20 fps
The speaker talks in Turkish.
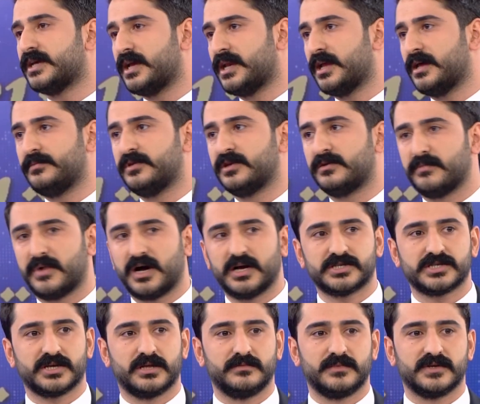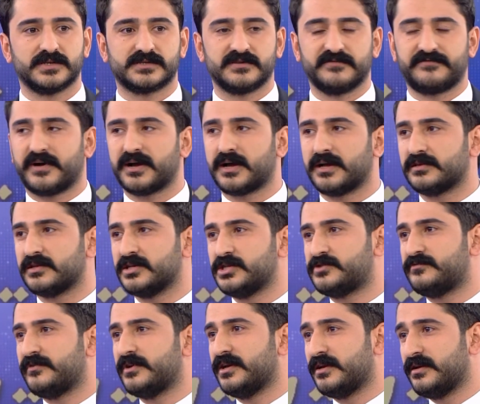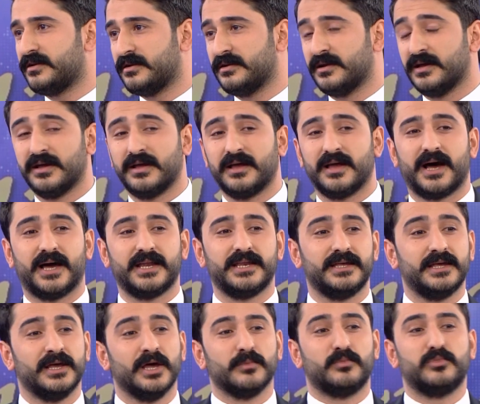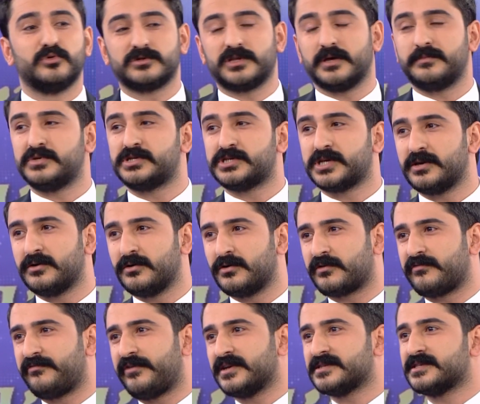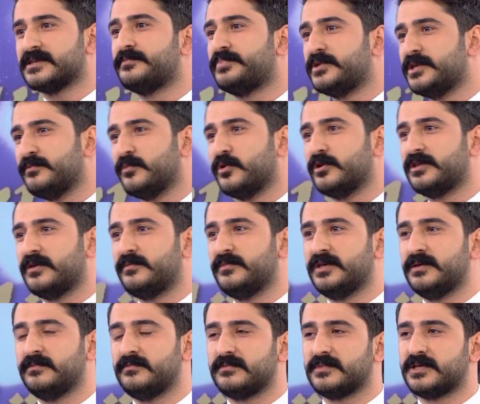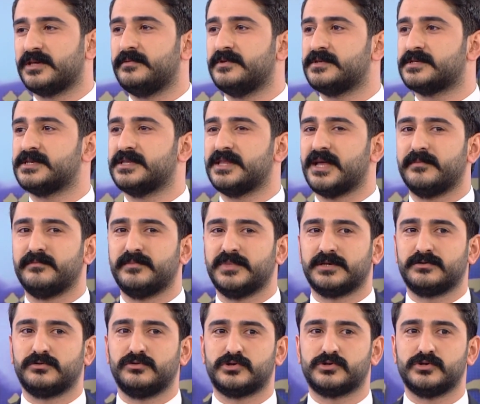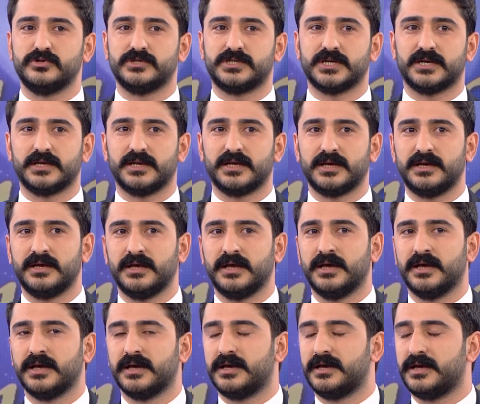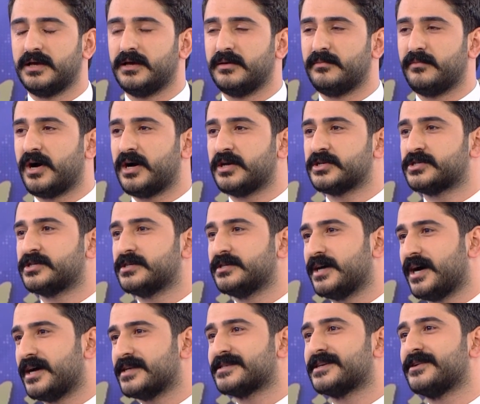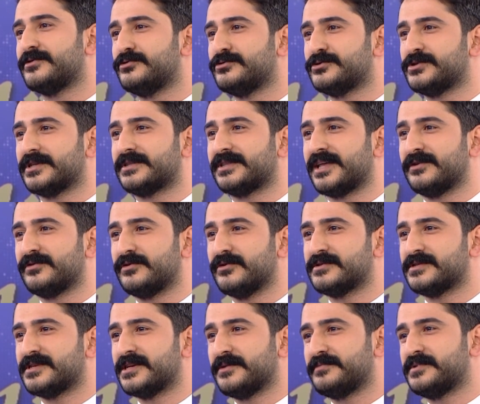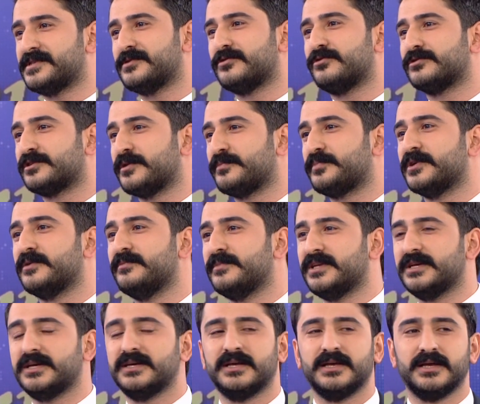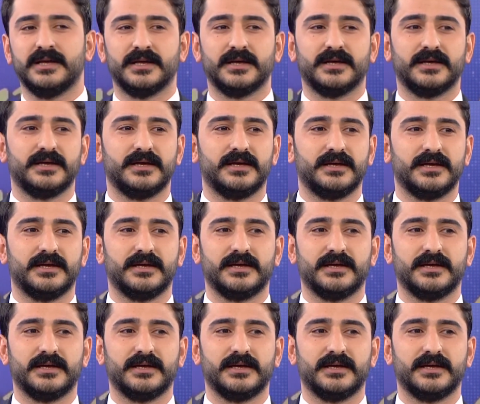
TL bir maaş alması fakat işverenin hani burada bir şey yok fazla prim ödemeyeyim gibisinden bir düşünceyle e, maaşını asgari ücretten gösterip sigorta primini e,